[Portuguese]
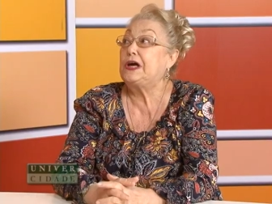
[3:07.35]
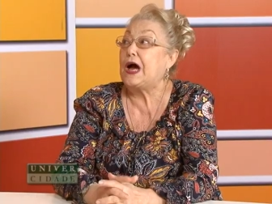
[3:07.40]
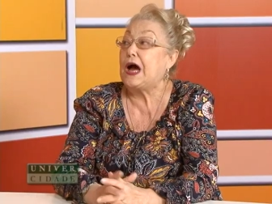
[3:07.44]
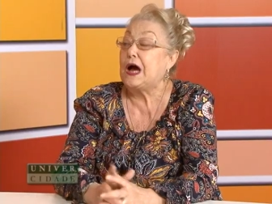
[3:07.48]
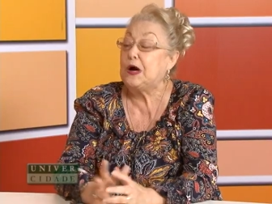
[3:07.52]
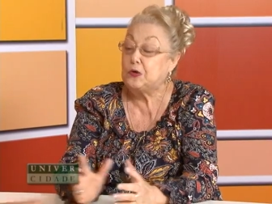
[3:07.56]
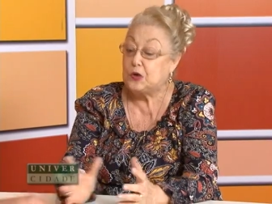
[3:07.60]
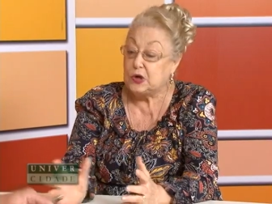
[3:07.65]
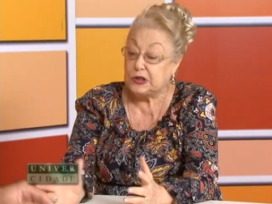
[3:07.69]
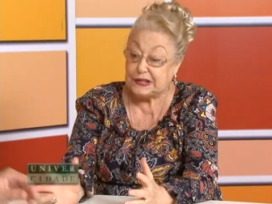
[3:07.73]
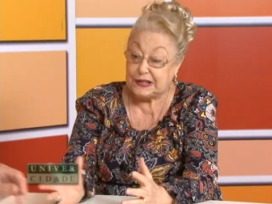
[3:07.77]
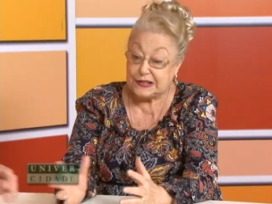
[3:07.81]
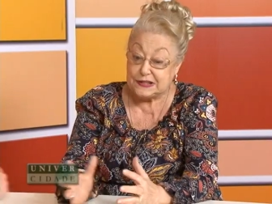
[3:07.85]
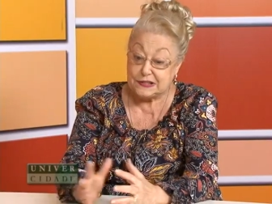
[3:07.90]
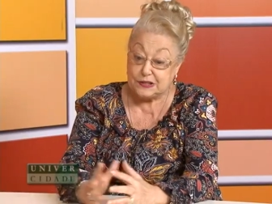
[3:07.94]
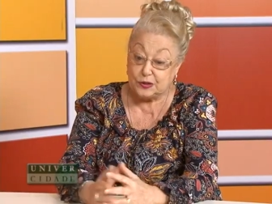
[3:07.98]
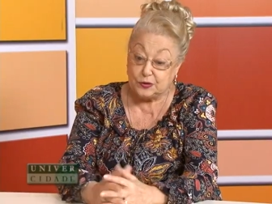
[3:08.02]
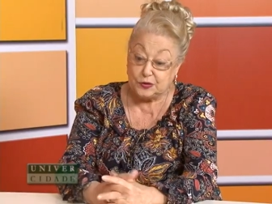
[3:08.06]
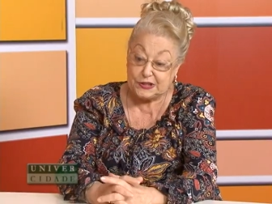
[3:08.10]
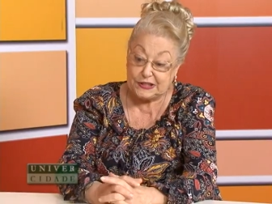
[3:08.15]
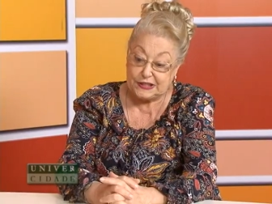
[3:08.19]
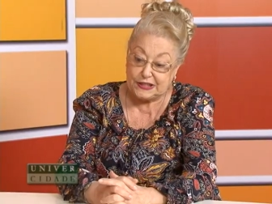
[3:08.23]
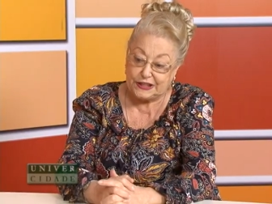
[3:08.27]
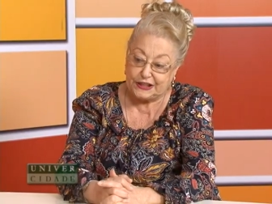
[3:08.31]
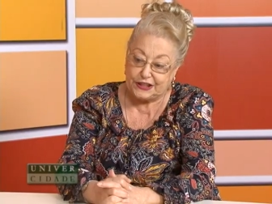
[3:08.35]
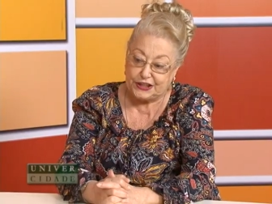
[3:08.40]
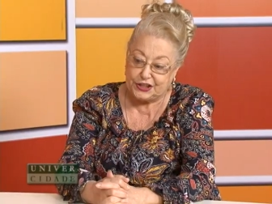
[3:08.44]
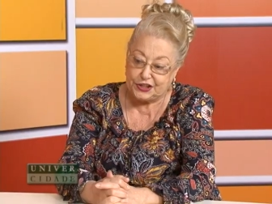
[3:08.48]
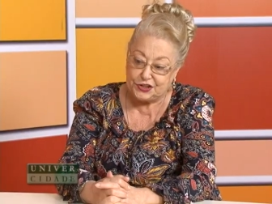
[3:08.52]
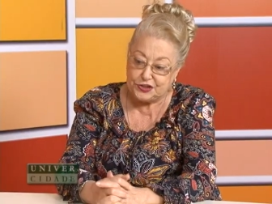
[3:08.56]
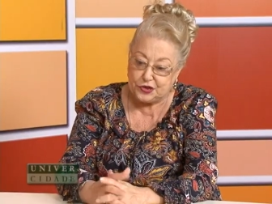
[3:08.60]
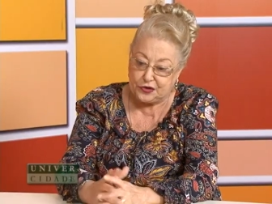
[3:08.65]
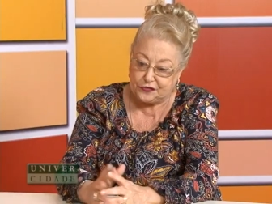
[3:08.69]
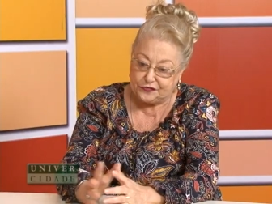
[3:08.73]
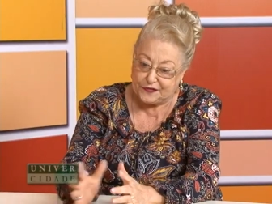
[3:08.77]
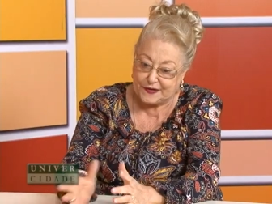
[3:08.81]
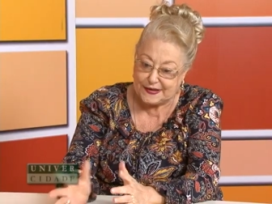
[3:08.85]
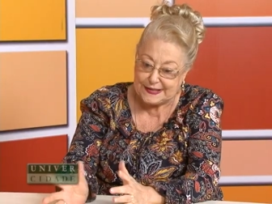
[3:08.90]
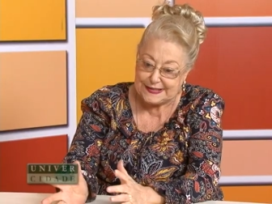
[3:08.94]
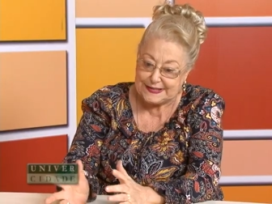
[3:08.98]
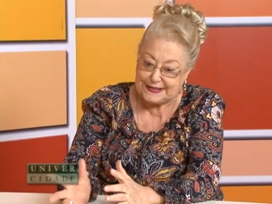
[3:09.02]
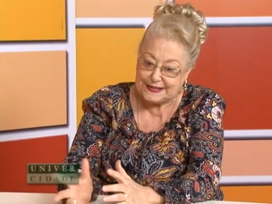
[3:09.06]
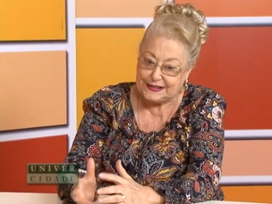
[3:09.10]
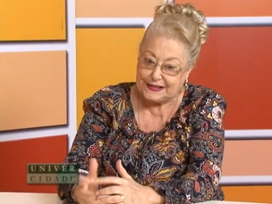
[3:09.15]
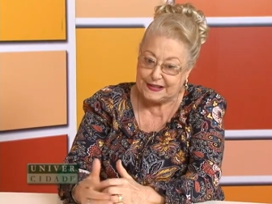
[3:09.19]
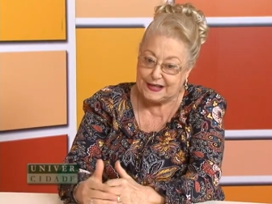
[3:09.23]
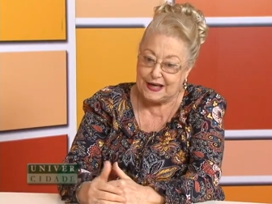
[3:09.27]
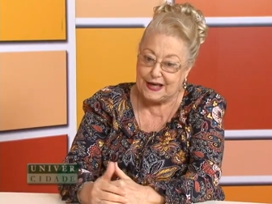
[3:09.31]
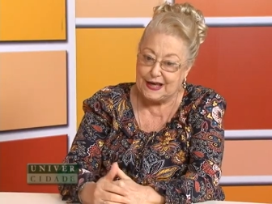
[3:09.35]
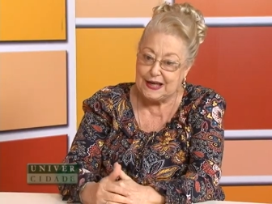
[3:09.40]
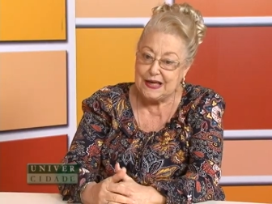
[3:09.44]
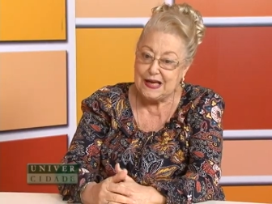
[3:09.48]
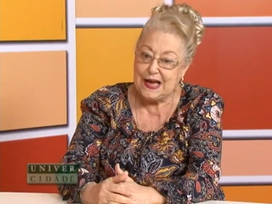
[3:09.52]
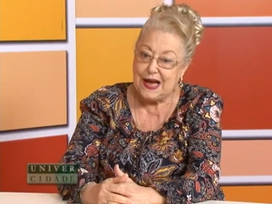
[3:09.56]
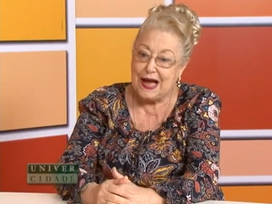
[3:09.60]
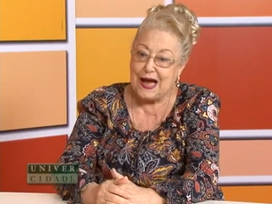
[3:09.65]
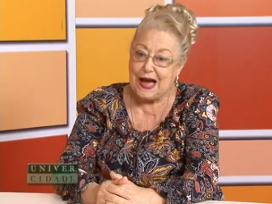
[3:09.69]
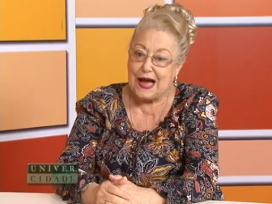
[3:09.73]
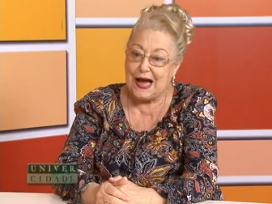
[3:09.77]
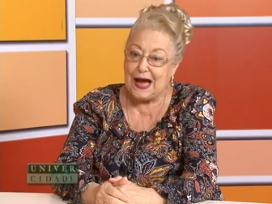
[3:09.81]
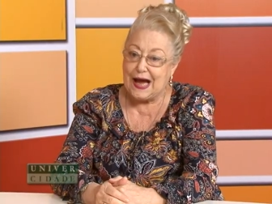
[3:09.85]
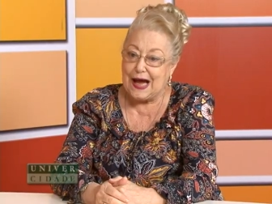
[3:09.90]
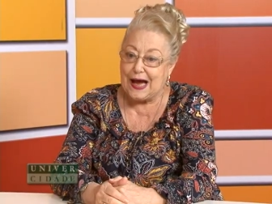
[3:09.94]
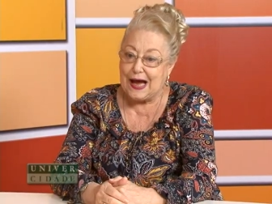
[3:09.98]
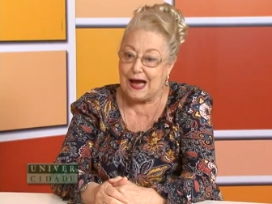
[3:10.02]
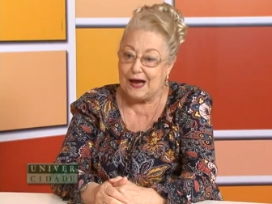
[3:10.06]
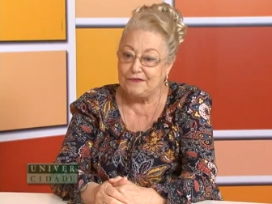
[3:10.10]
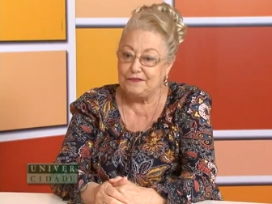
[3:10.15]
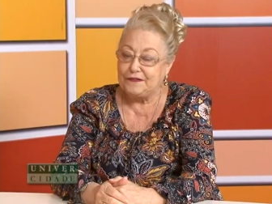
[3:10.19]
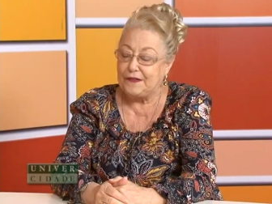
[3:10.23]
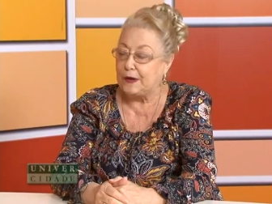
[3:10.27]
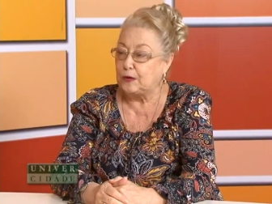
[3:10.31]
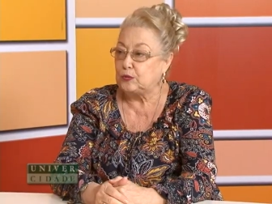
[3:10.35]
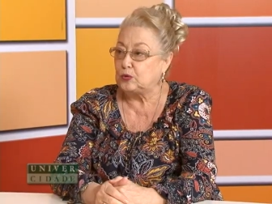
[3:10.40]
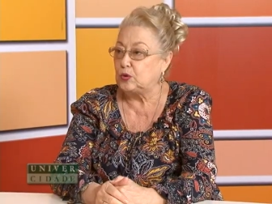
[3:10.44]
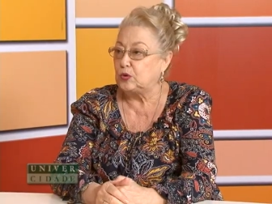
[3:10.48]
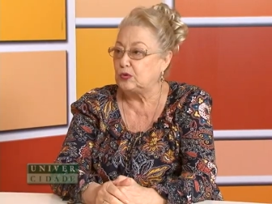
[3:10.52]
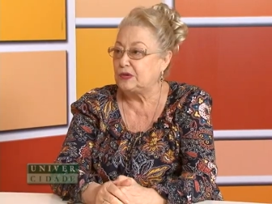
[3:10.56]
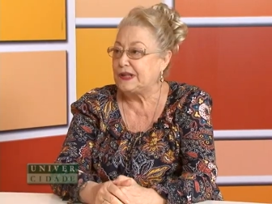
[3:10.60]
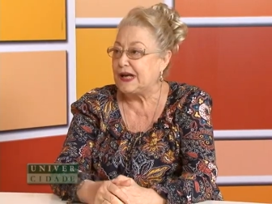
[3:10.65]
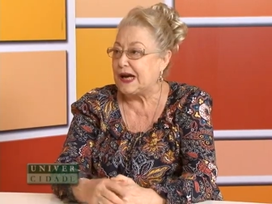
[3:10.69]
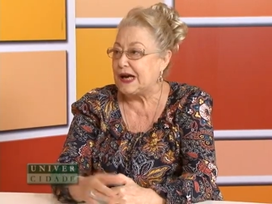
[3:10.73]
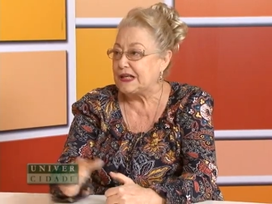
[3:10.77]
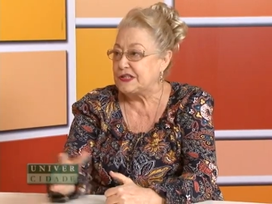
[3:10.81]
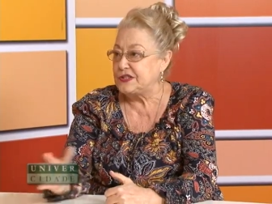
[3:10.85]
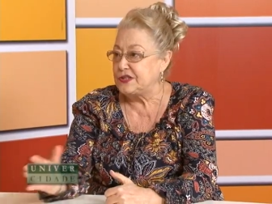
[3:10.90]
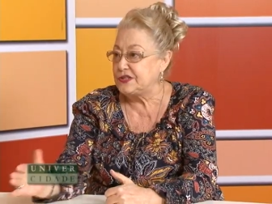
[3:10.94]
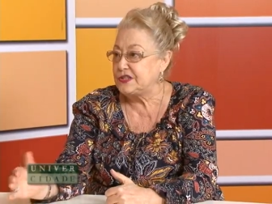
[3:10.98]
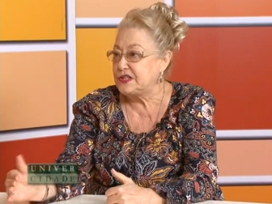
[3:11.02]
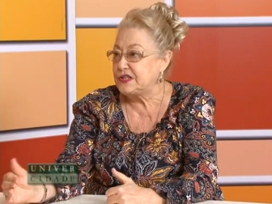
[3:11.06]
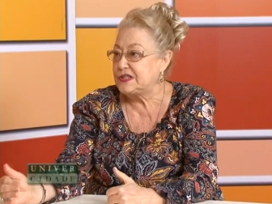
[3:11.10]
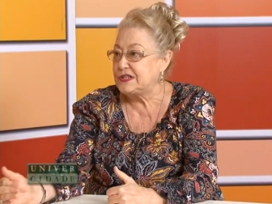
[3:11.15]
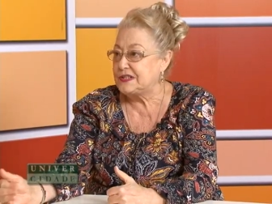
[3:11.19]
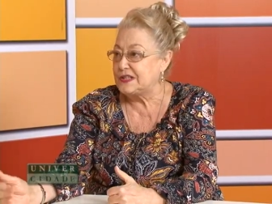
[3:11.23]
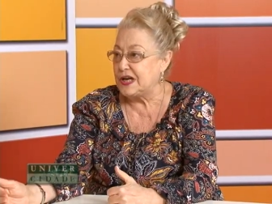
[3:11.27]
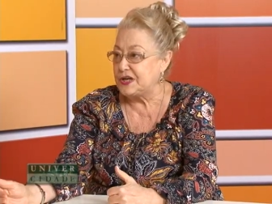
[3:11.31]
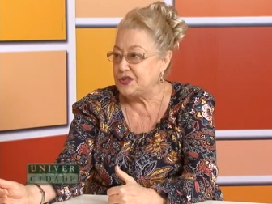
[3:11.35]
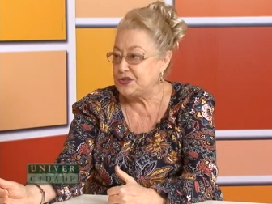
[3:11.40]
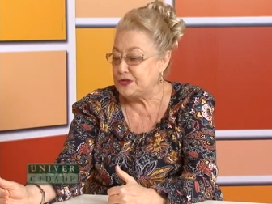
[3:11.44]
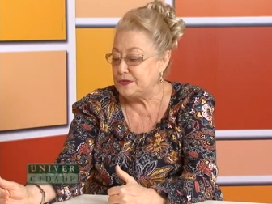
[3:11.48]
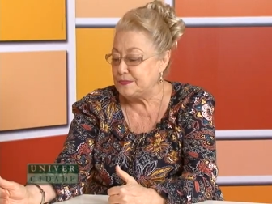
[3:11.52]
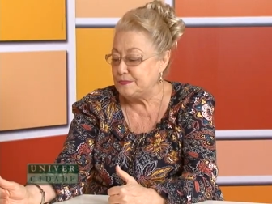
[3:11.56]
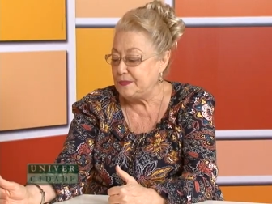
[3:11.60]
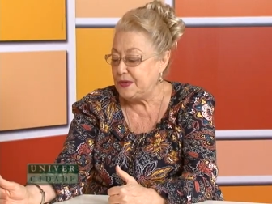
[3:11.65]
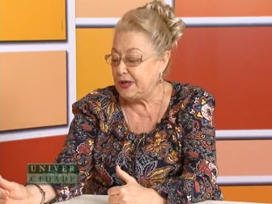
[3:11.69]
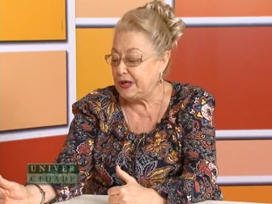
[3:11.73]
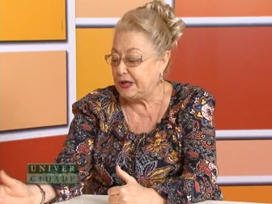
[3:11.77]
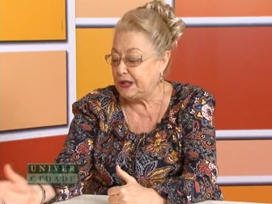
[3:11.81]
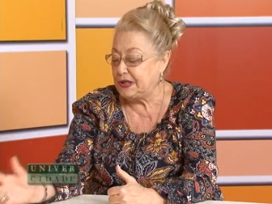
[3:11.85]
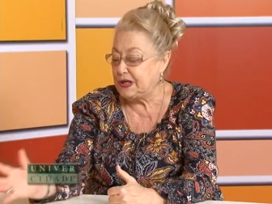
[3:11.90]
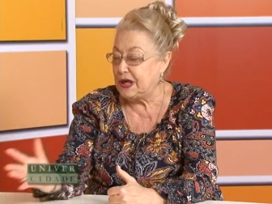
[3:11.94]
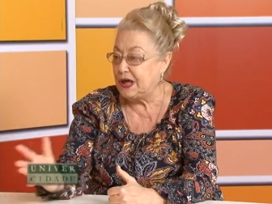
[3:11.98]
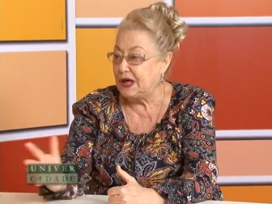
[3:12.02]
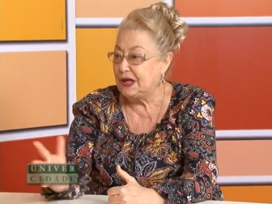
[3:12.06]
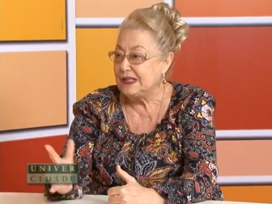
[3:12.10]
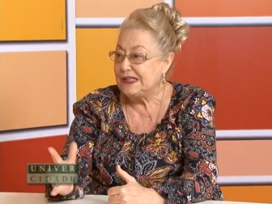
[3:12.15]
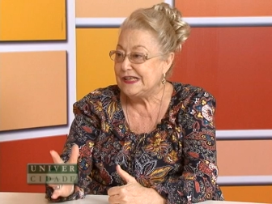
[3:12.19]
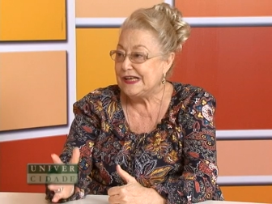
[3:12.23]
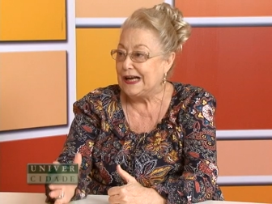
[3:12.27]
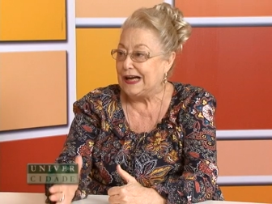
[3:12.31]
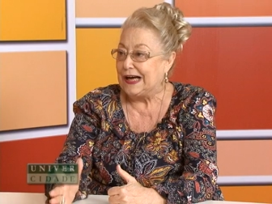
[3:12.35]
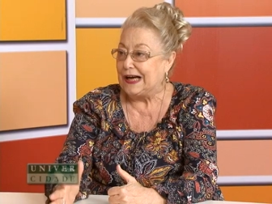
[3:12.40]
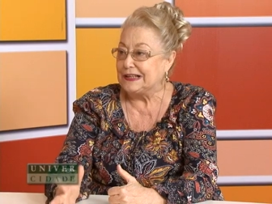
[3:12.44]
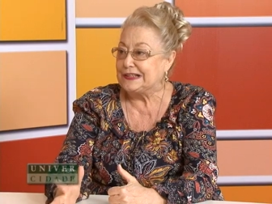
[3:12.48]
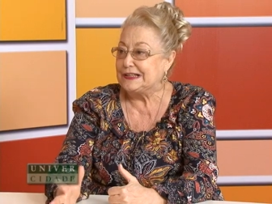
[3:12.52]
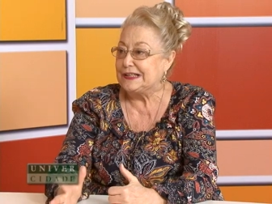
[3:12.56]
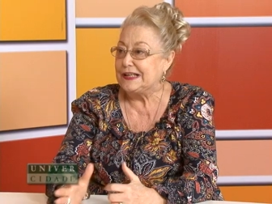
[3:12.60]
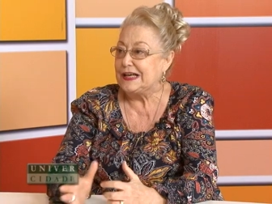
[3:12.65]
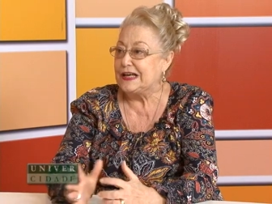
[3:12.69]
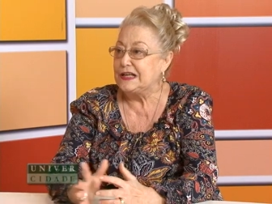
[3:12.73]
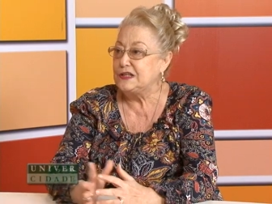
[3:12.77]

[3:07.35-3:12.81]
aconteceu o seguinte: eu fazia a faculdade de sete e meia até